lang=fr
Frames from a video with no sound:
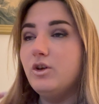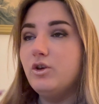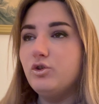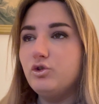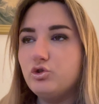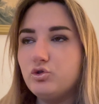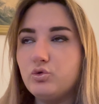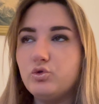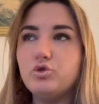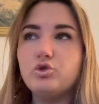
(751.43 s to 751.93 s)

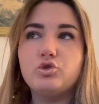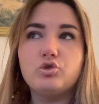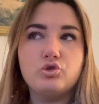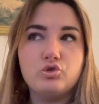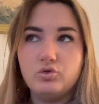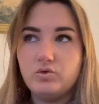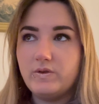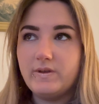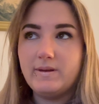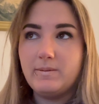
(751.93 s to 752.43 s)
Chose que
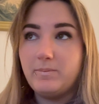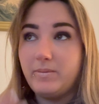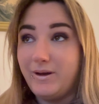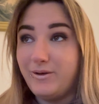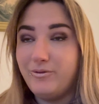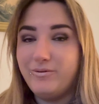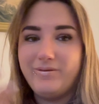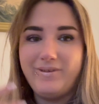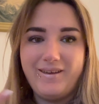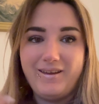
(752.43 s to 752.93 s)
je ne sais pas
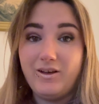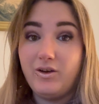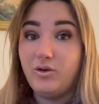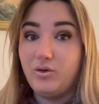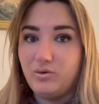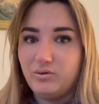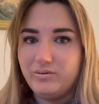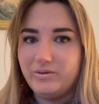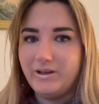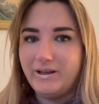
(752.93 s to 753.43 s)
faire
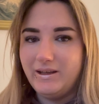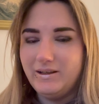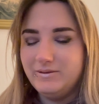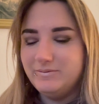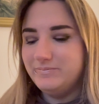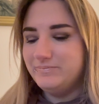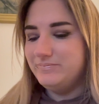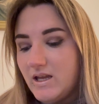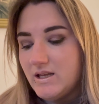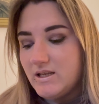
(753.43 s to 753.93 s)
en vrai.
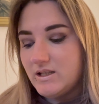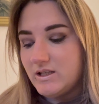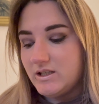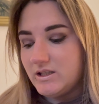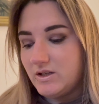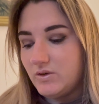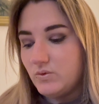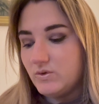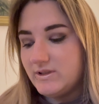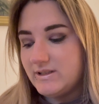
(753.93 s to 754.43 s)

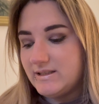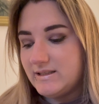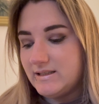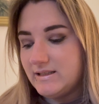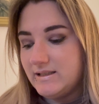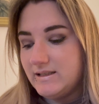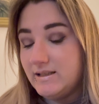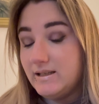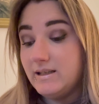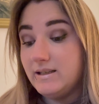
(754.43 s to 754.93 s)
J'ai
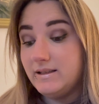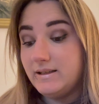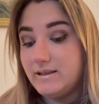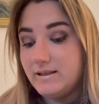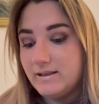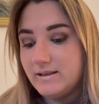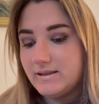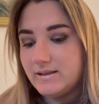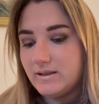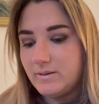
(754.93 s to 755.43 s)
aussi
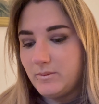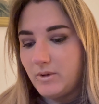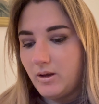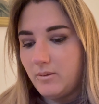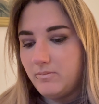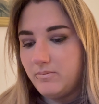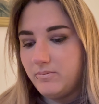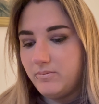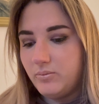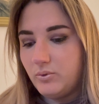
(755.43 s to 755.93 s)
lissé ma
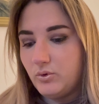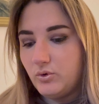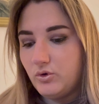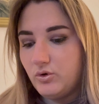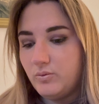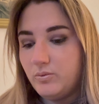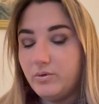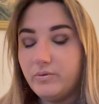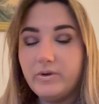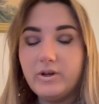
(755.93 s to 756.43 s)

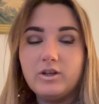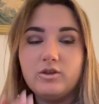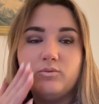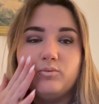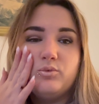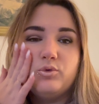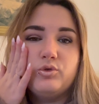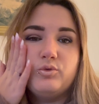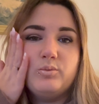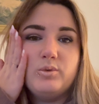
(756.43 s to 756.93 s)
peau pour faire une
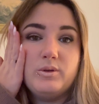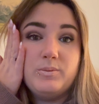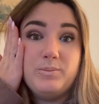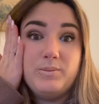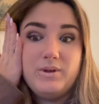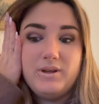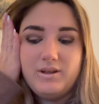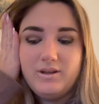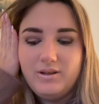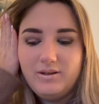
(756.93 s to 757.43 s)
peau de
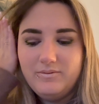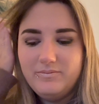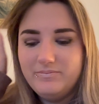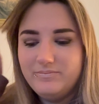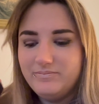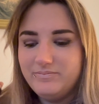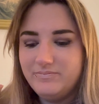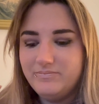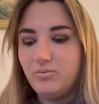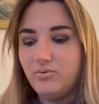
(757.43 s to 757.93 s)
bébé.
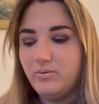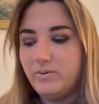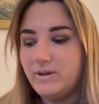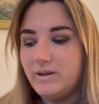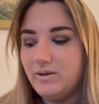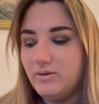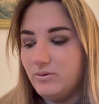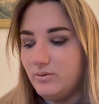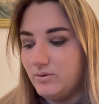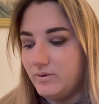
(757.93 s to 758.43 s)

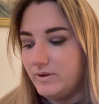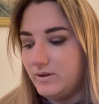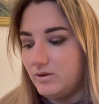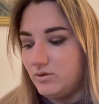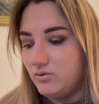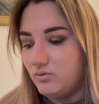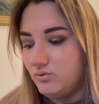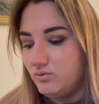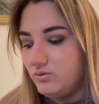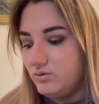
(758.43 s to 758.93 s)
Puis
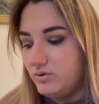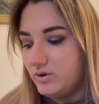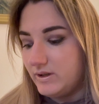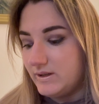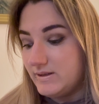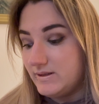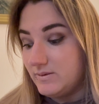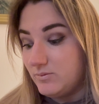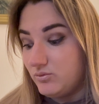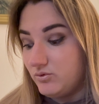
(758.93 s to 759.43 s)
c'est tout, le
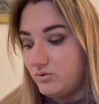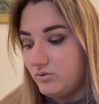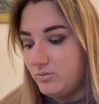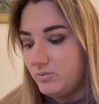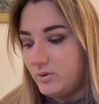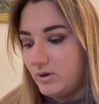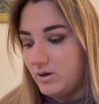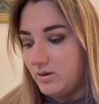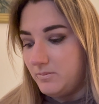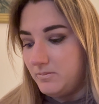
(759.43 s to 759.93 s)
reste c'est plutôt
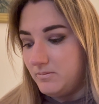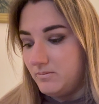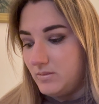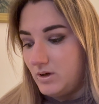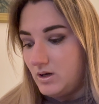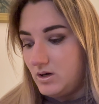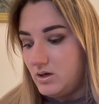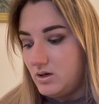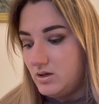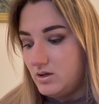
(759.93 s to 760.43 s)
pas mal.